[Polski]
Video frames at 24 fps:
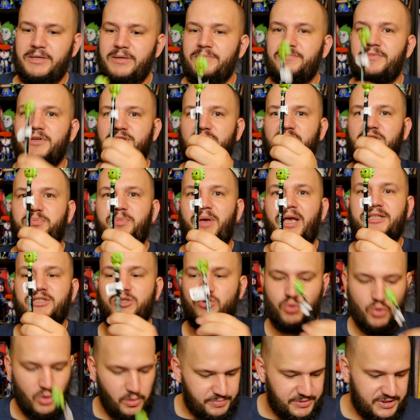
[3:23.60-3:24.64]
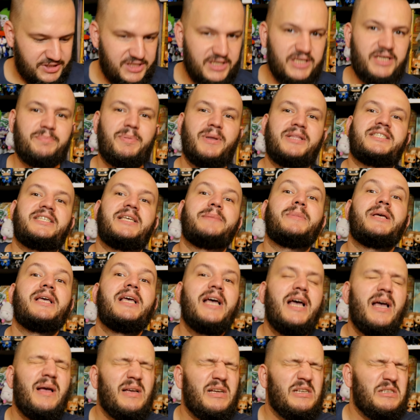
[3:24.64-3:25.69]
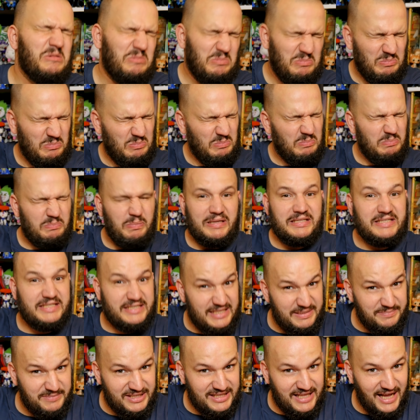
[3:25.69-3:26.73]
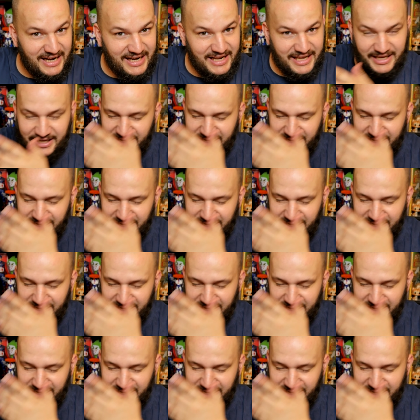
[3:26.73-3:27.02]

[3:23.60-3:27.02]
Więc jest piękny długopisyk. Patrzymy, patrzymy dalej.